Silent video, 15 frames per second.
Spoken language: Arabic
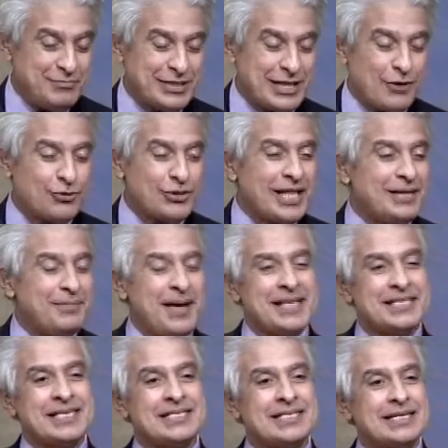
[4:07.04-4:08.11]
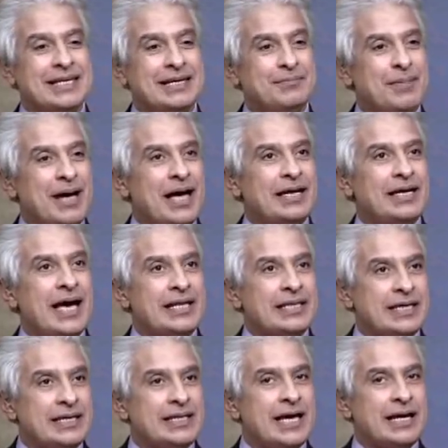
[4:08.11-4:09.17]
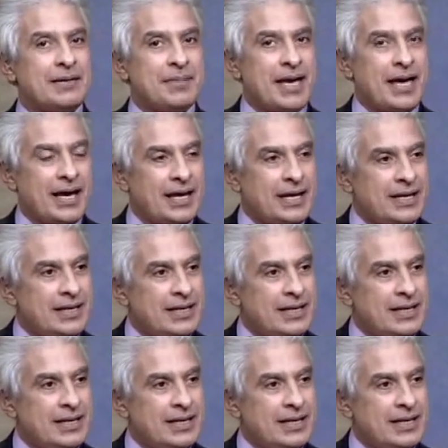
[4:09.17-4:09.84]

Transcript: بتاخدها ليه بحساسيه ما يعني هنا يا جماعه